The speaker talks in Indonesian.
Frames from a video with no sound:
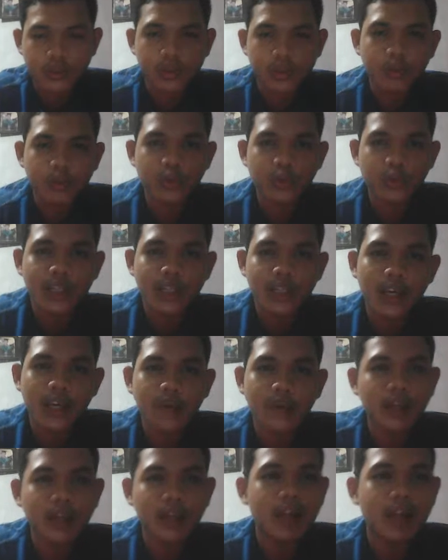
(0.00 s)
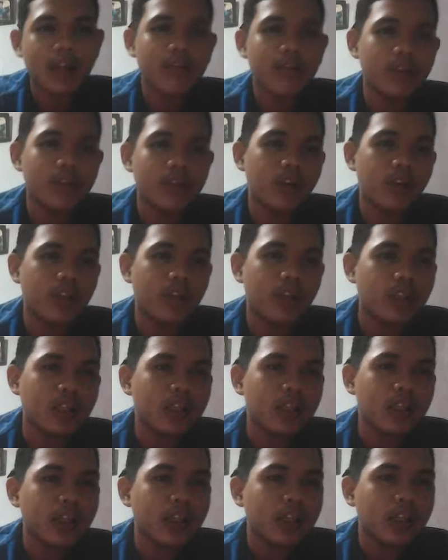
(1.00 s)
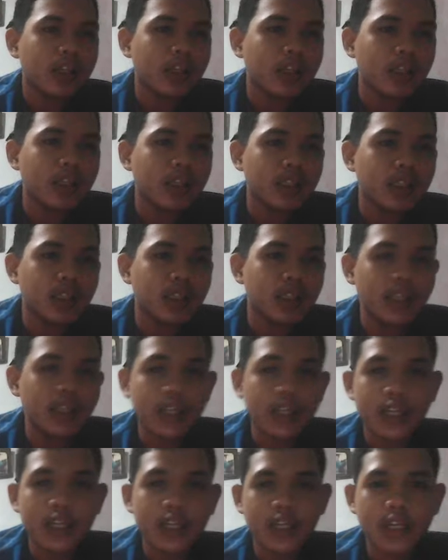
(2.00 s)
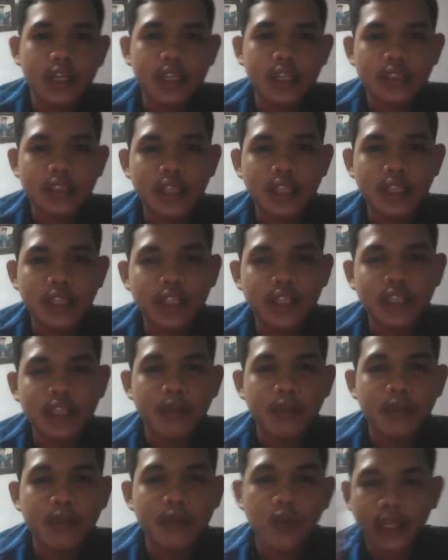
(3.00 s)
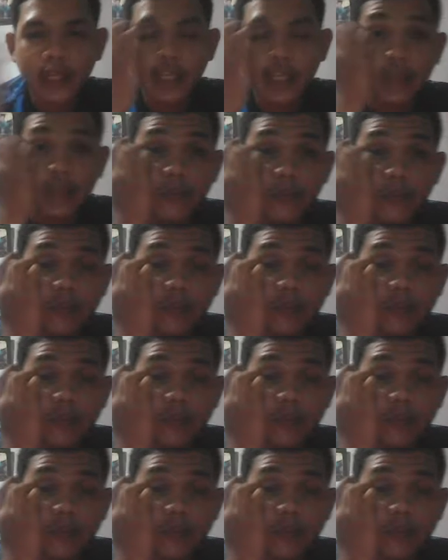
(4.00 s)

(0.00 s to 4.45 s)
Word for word: keburu saya udah mendownload. Jadi ya saya tidak perlu lagi.